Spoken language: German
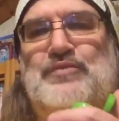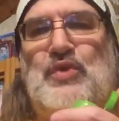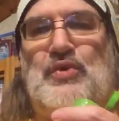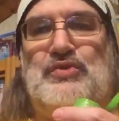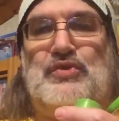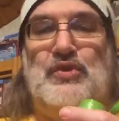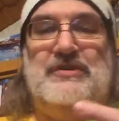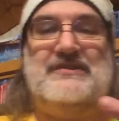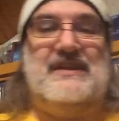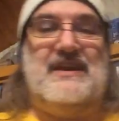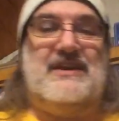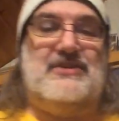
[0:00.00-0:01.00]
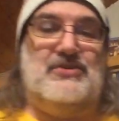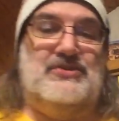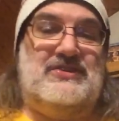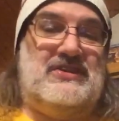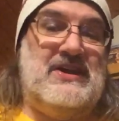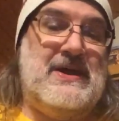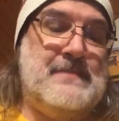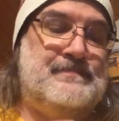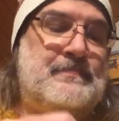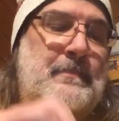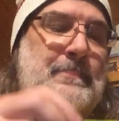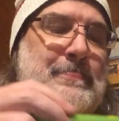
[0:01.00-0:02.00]
und künstlich und
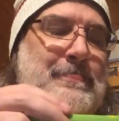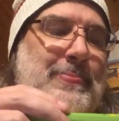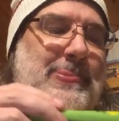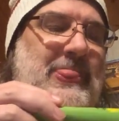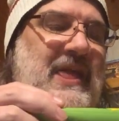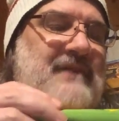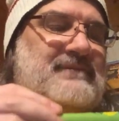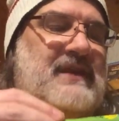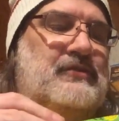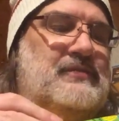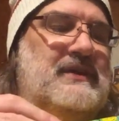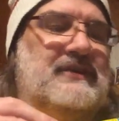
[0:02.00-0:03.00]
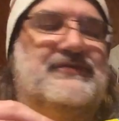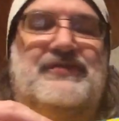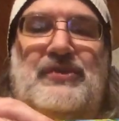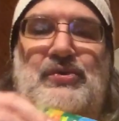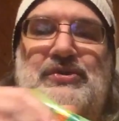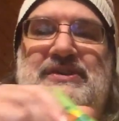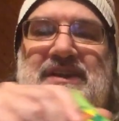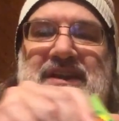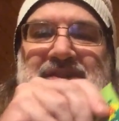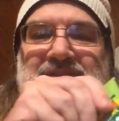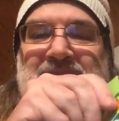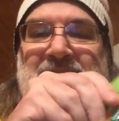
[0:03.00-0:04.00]
nicht unbedingt fruchtig.
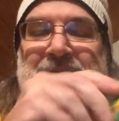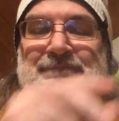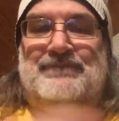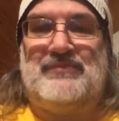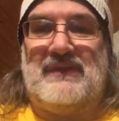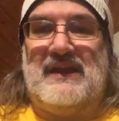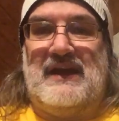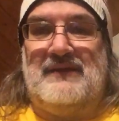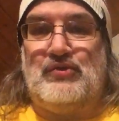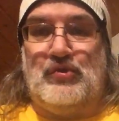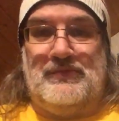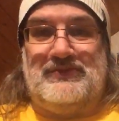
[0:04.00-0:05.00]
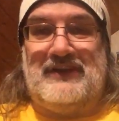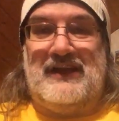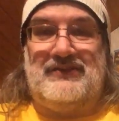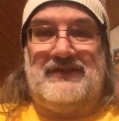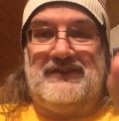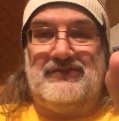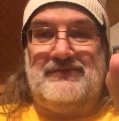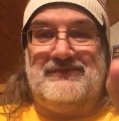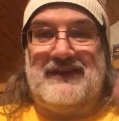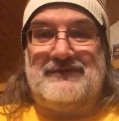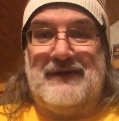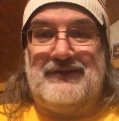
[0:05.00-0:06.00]
Also, naja, komisch. Also,
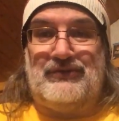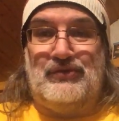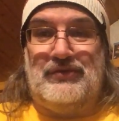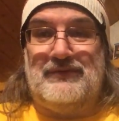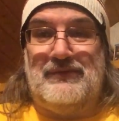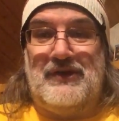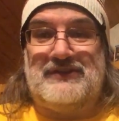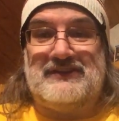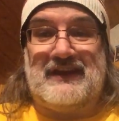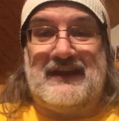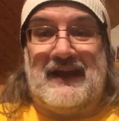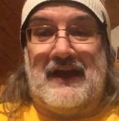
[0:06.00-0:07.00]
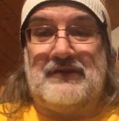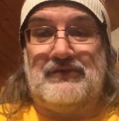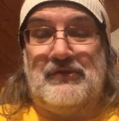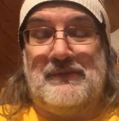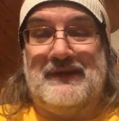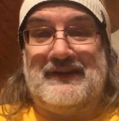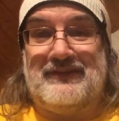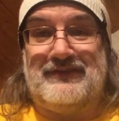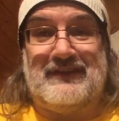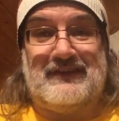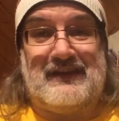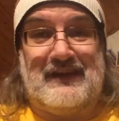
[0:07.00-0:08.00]
wer es mal suchen möchte, keine Ahnung, wo man das
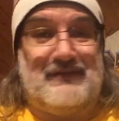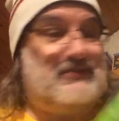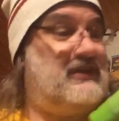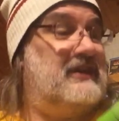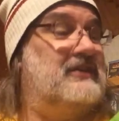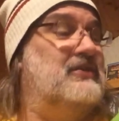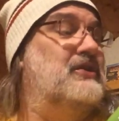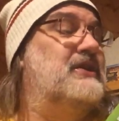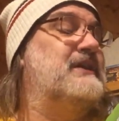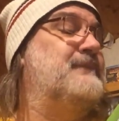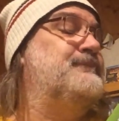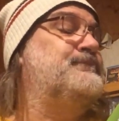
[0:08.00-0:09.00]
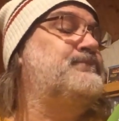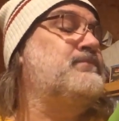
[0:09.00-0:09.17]
finden kann, wahrscheinlich in irgendeinem